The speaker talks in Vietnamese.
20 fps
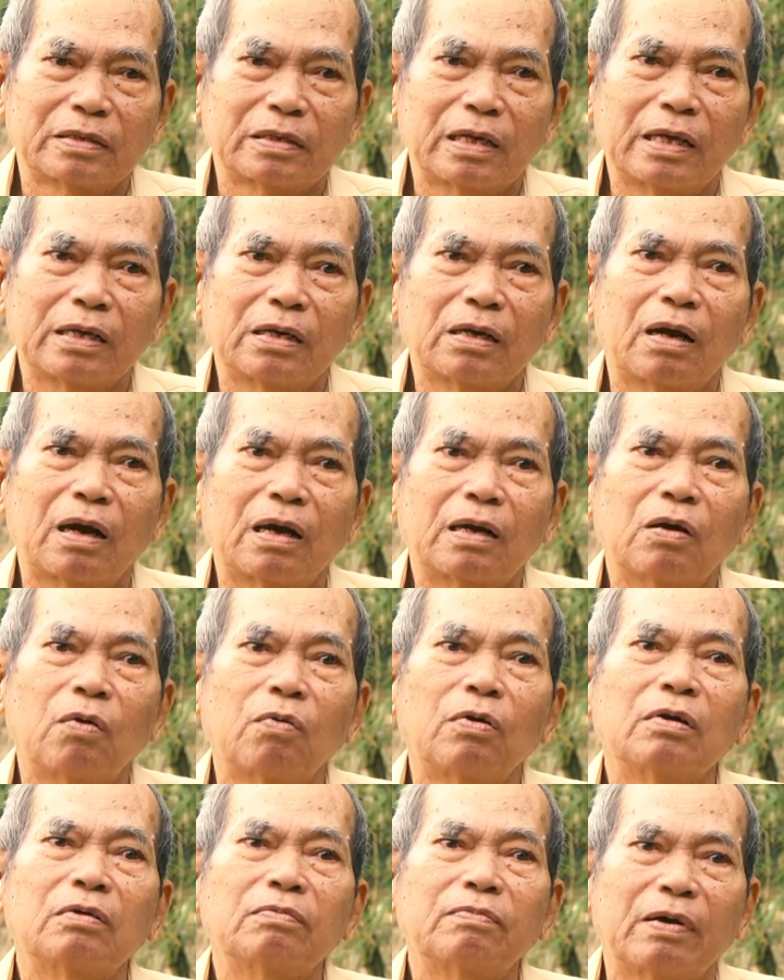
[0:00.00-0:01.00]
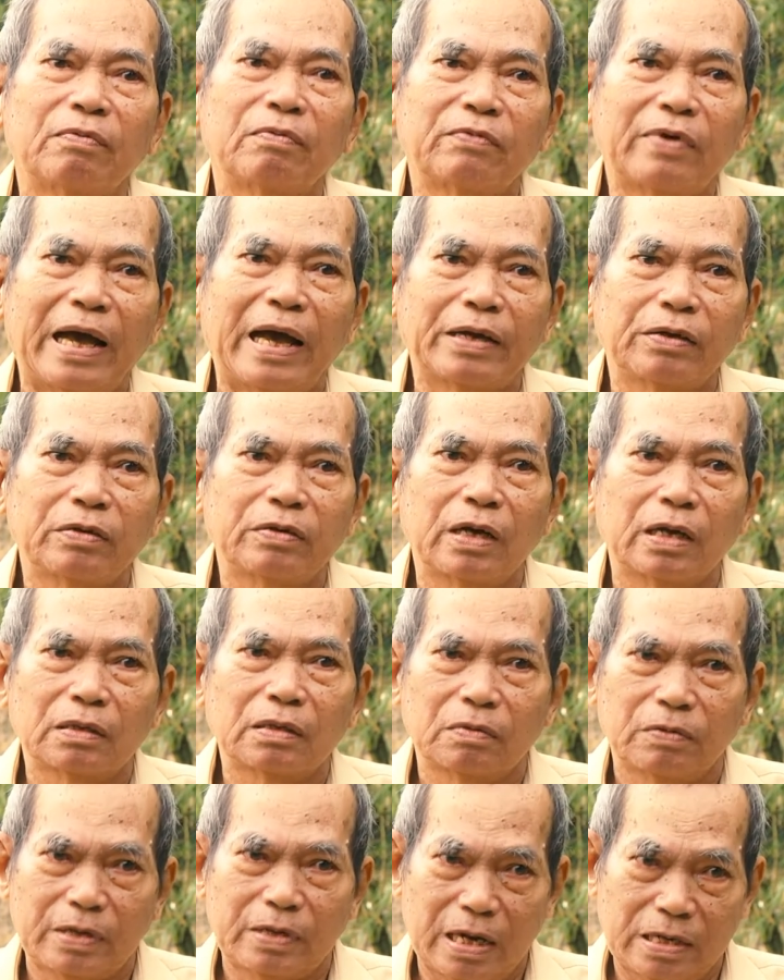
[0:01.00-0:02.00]
đi rồi khóa bằng vai của địch
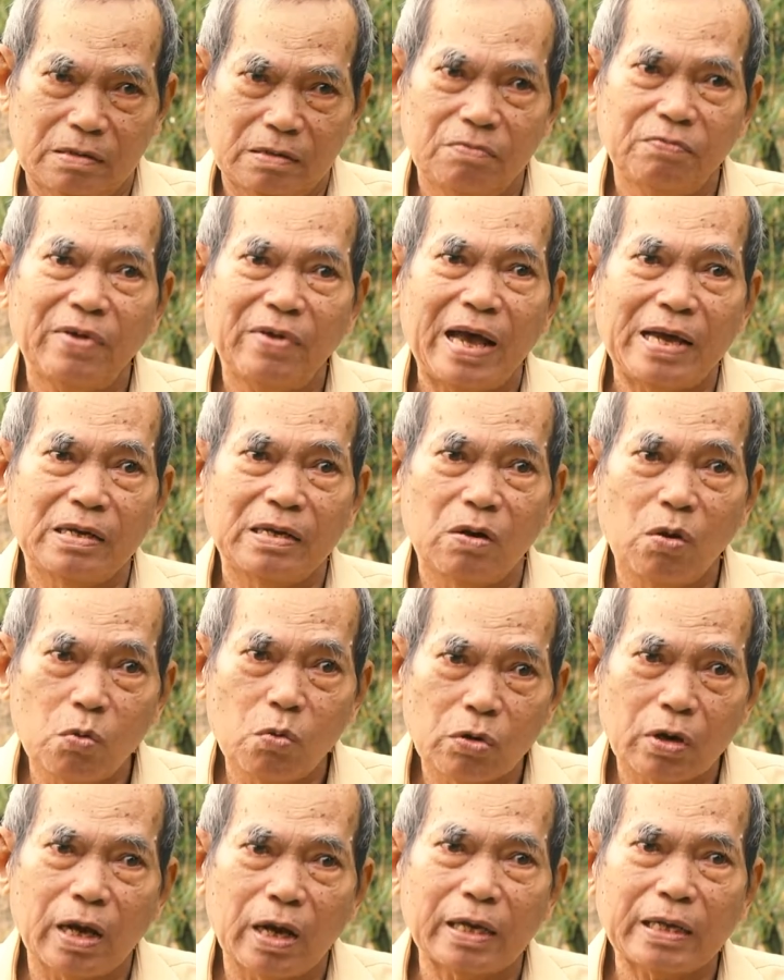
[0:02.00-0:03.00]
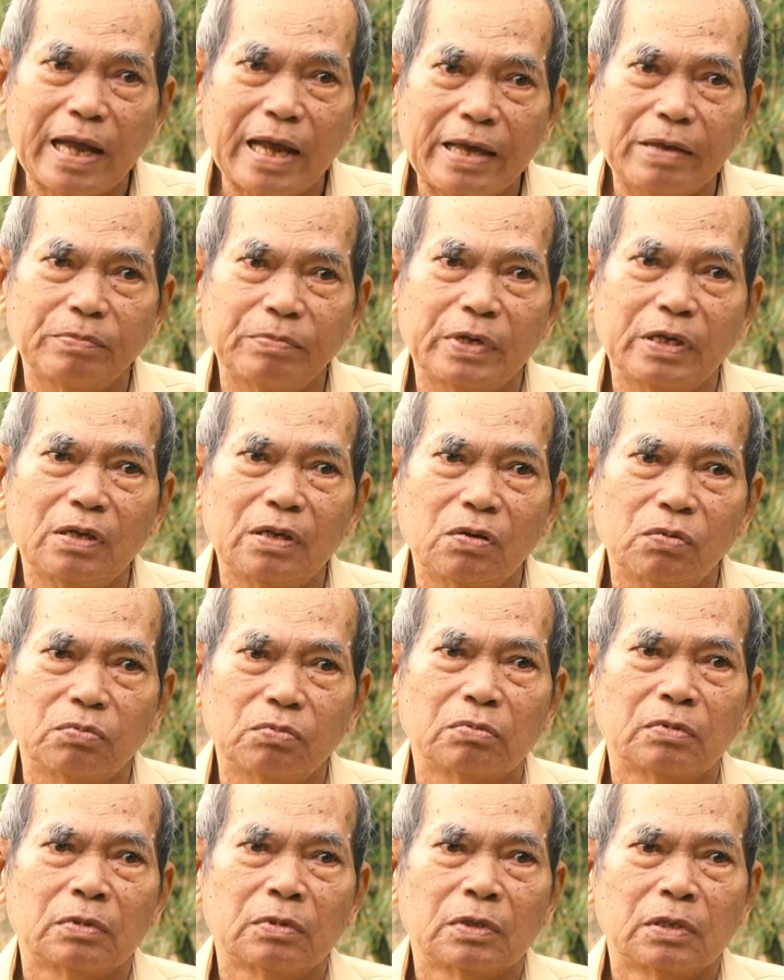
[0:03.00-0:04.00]
rồi địch vai luôn coi đây nó luôn